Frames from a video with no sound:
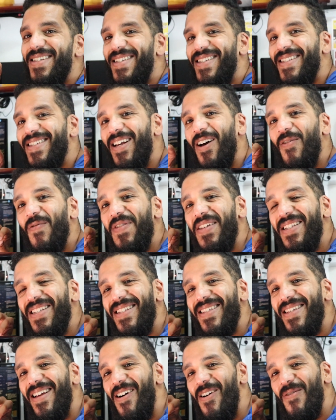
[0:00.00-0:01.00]
Salve,
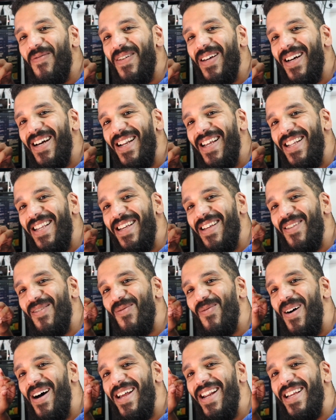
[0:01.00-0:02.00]
salve galerinha
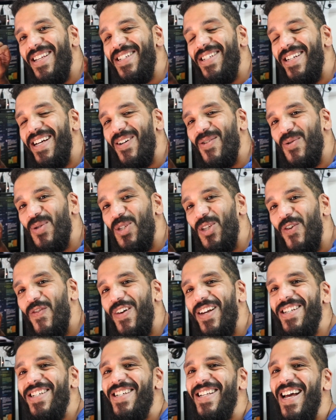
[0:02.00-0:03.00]
do área, é Diego
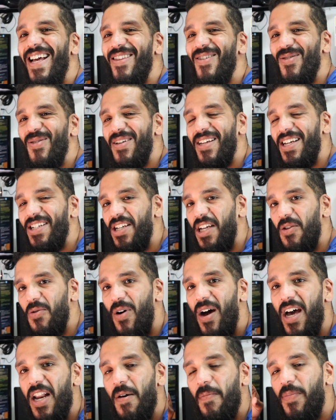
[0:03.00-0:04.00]
Silva direto do QG
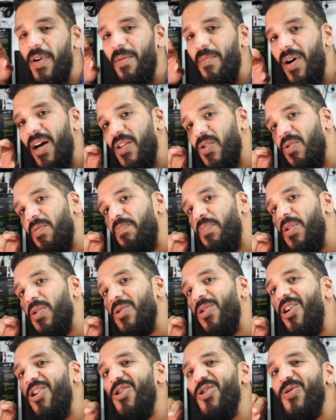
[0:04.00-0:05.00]
do área é para mais um
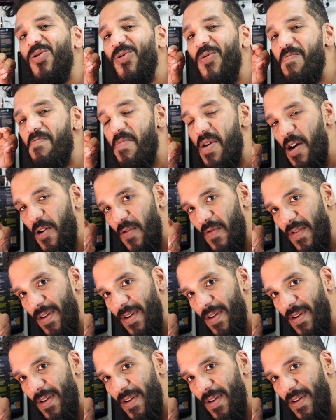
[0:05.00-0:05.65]
episódio do meu